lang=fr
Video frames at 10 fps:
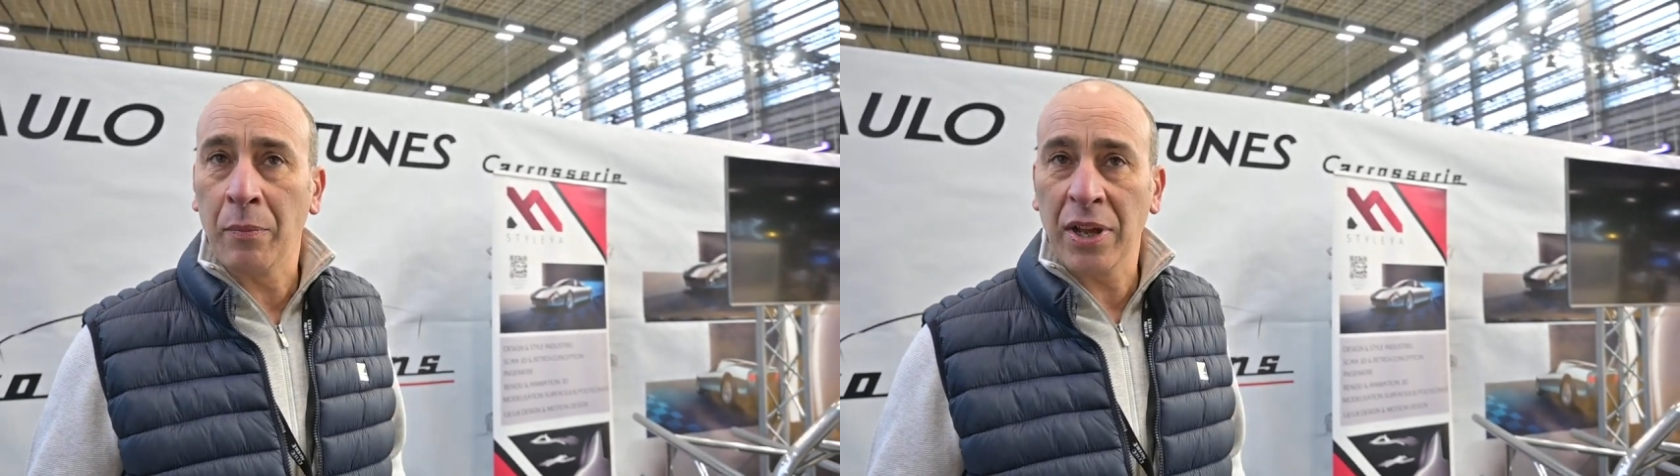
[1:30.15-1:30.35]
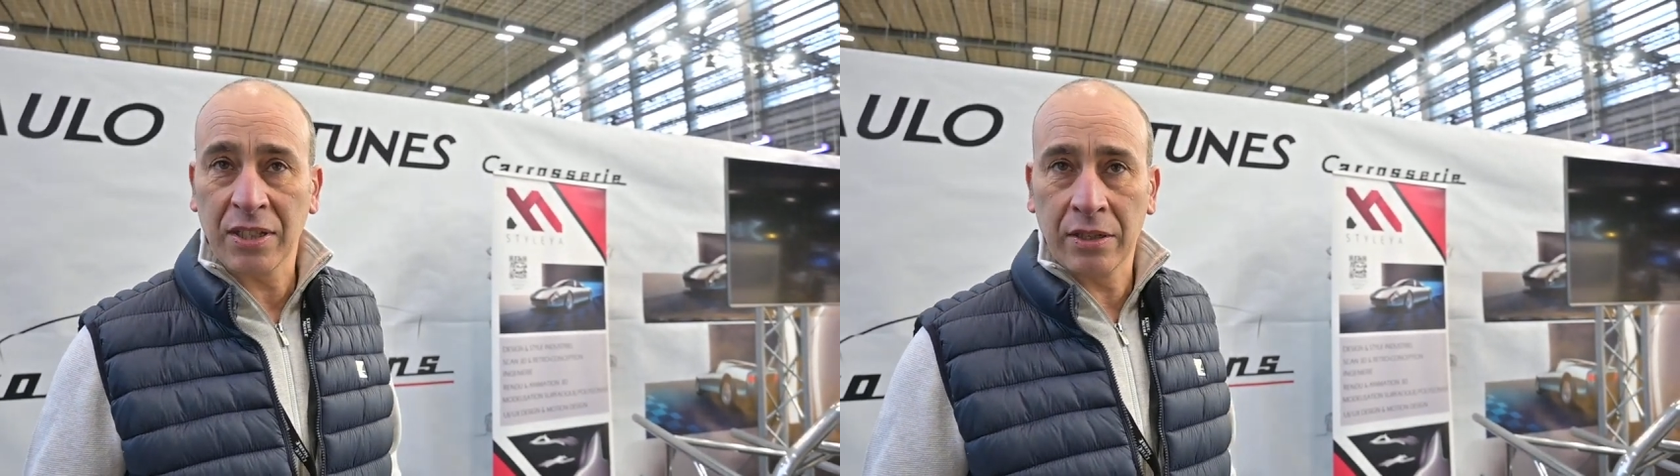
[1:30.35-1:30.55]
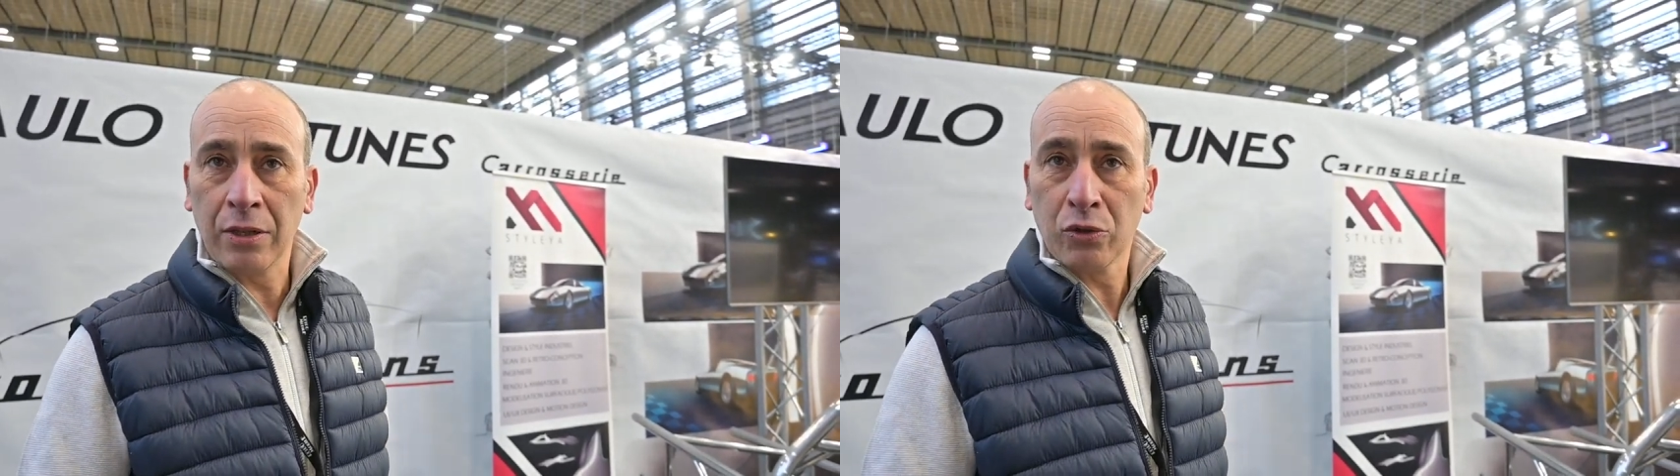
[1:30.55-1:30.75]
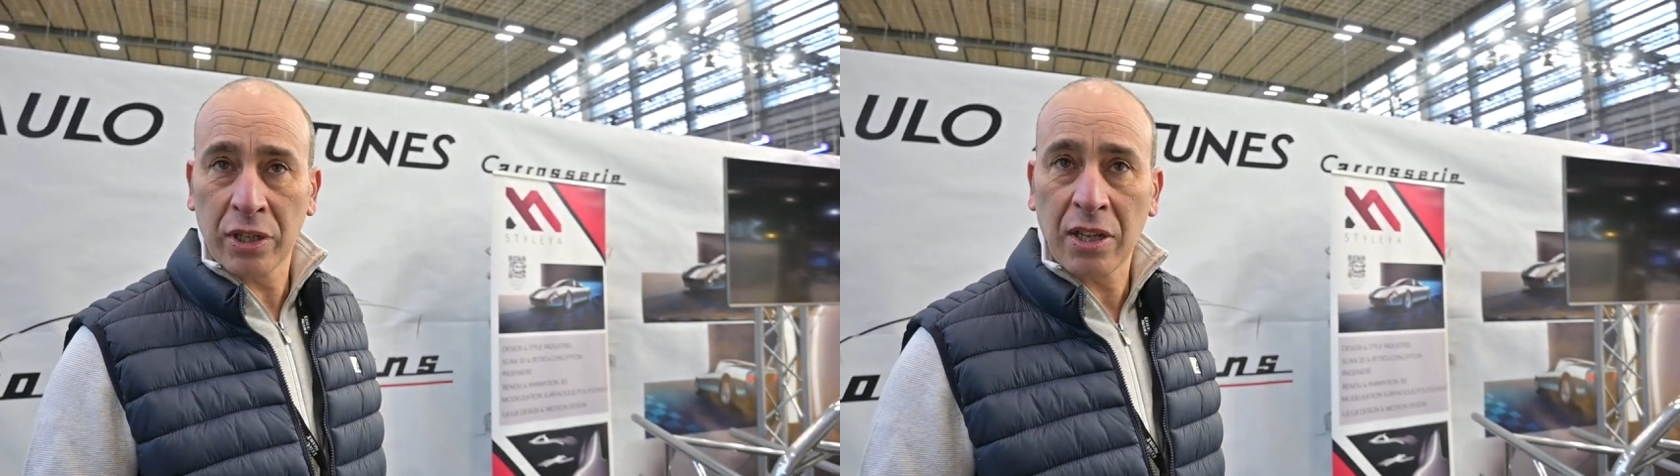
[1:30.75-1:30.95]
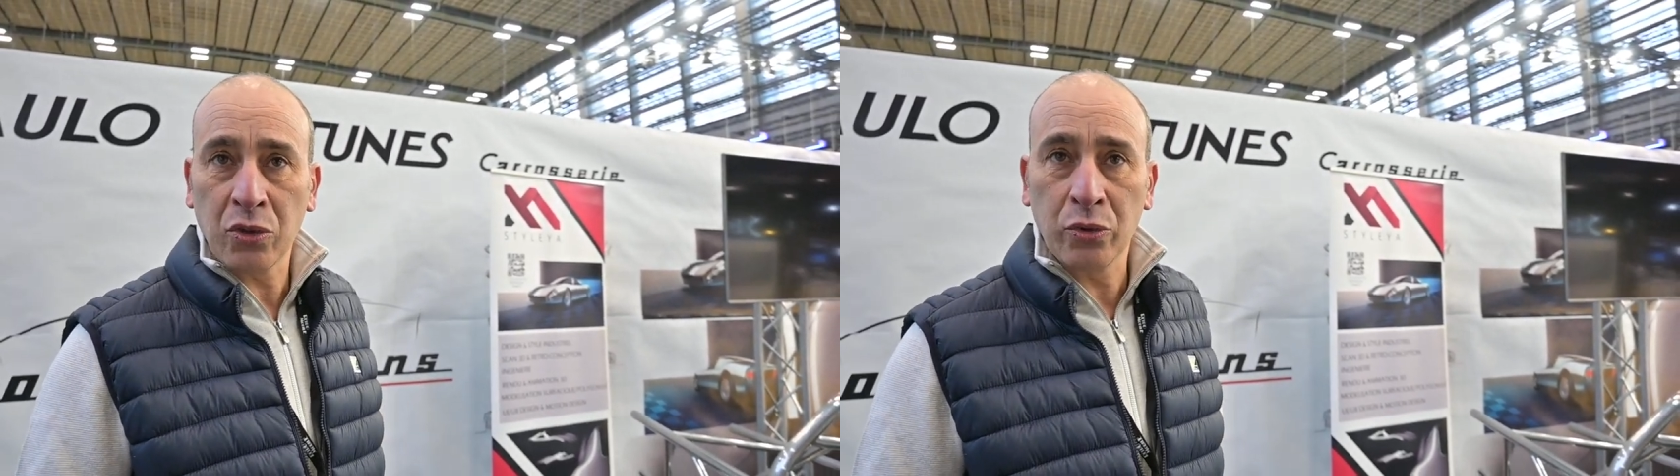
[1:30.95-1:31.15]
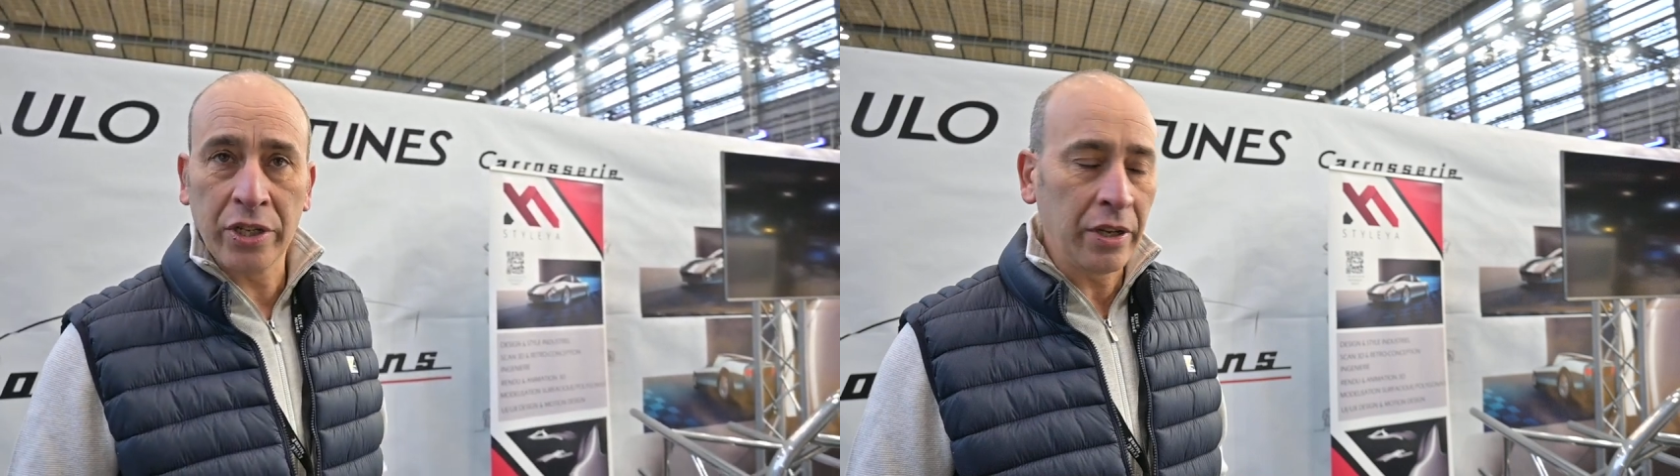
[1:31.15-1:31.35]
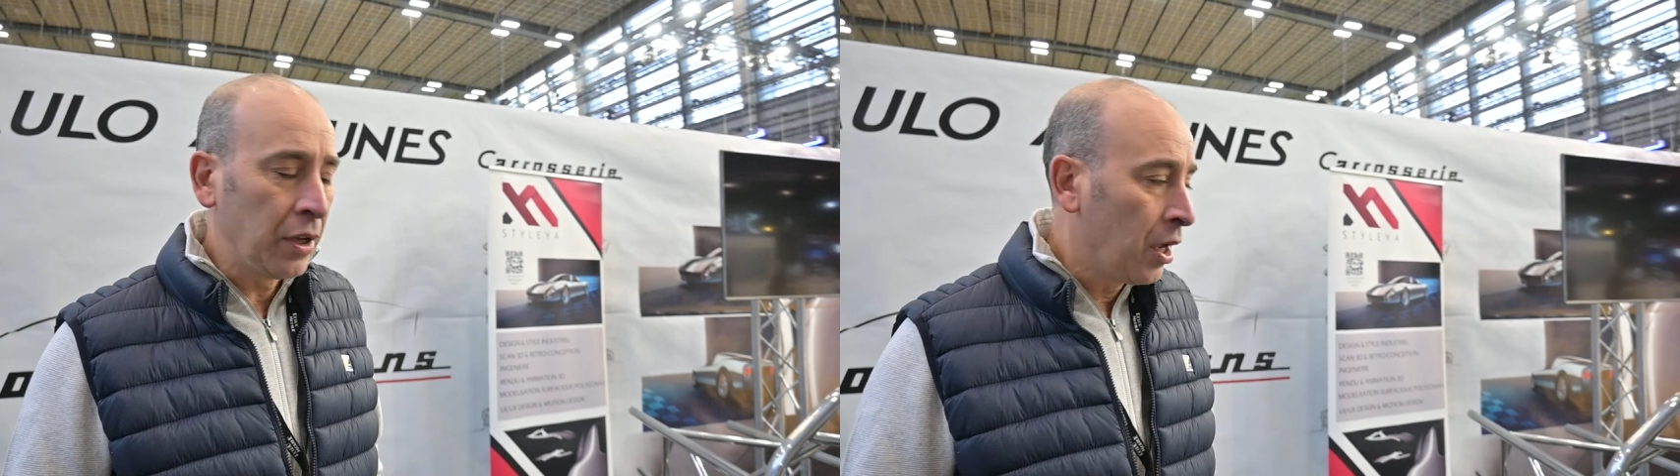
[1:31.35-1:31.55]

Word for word: en place, il est aux États-Unis.